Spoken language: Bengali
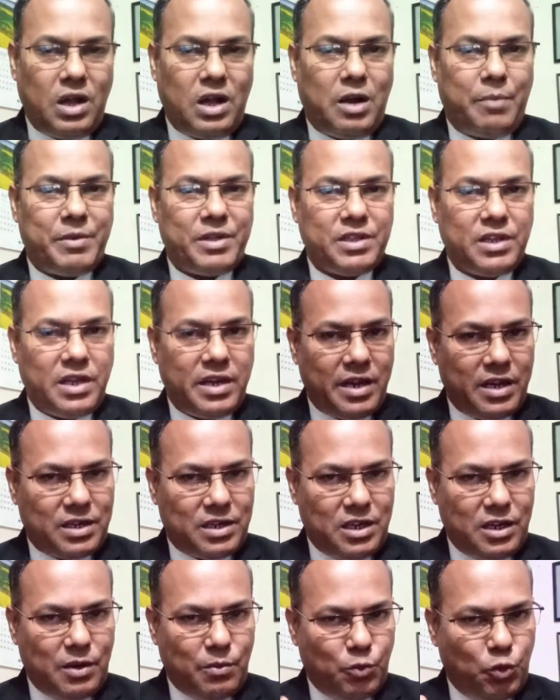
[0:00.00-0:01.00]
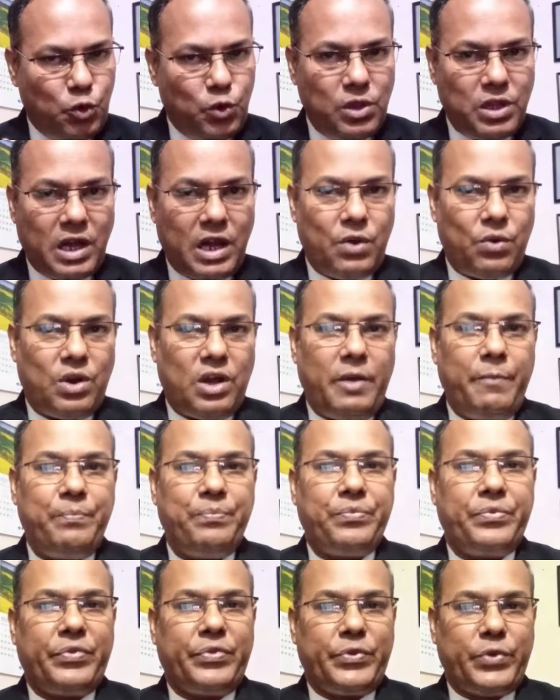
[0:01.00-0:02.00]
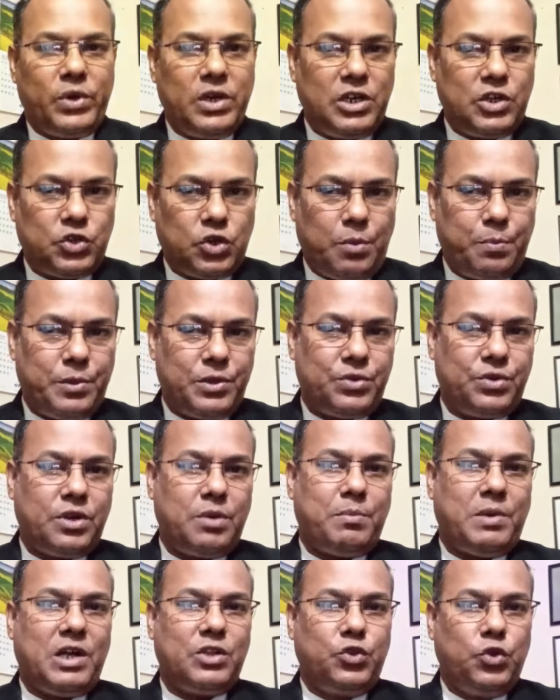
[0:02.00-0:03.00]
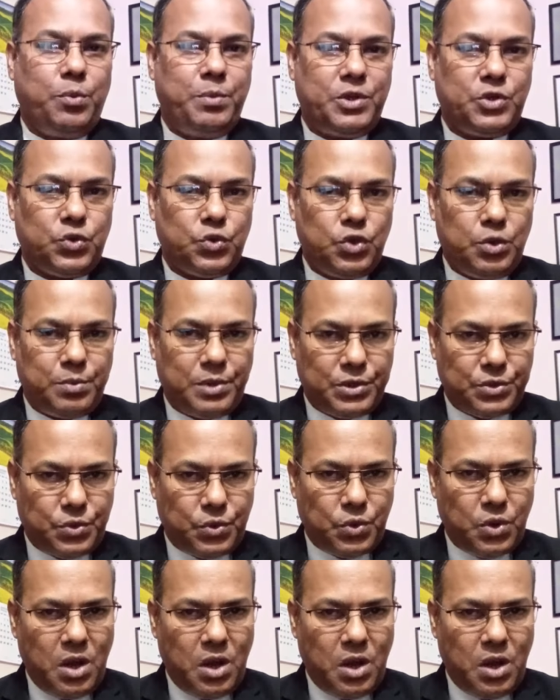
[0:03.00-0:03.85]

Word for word: আমাদের একটি ভুল ধারণা দলিল সম্পাদনের মাধ্যমে শুধুমাত্র